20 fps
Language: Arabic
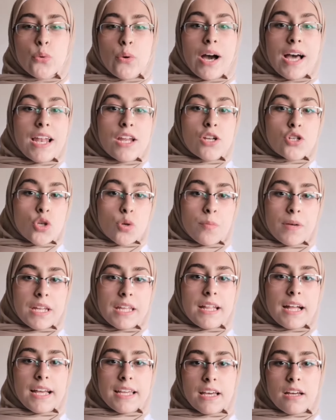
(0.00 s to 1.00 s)
يعالج
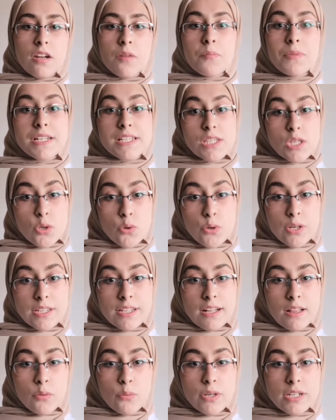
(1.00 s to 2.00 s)
المريض أحيانا
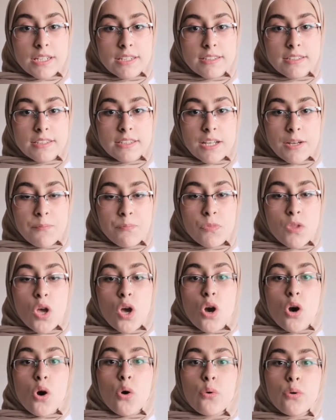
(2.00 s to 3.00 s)
بالستيرويدات الوريدية
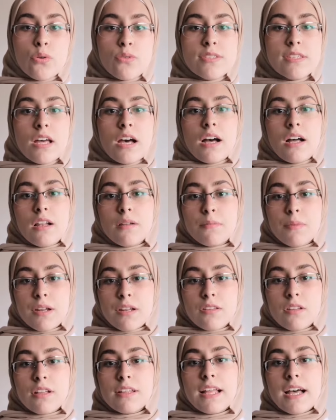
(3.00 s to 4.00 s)
وينصح
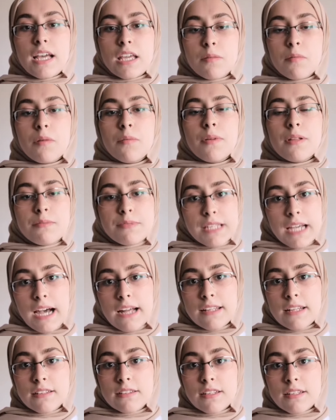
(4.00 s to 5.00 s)
المرضى دائما
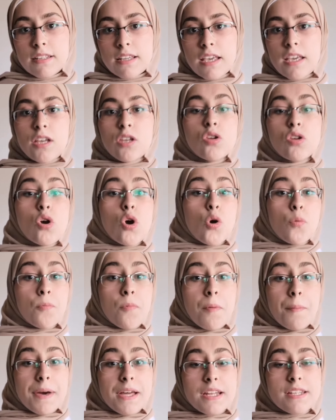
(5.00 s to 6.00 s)
بالابتعاد عن التدخين
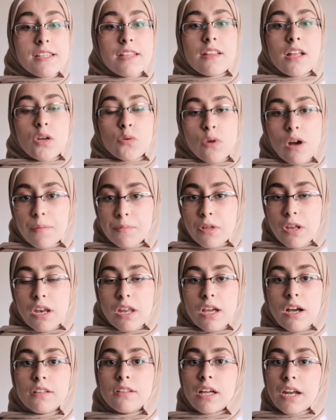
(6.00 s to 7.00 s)
وممارسة أنواع من
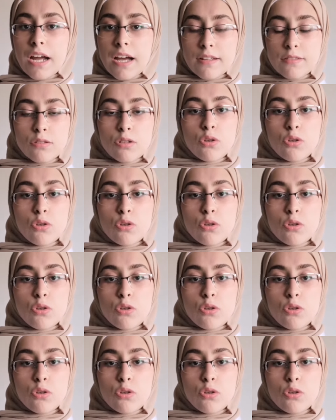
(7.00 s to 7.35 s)
الرياضة رح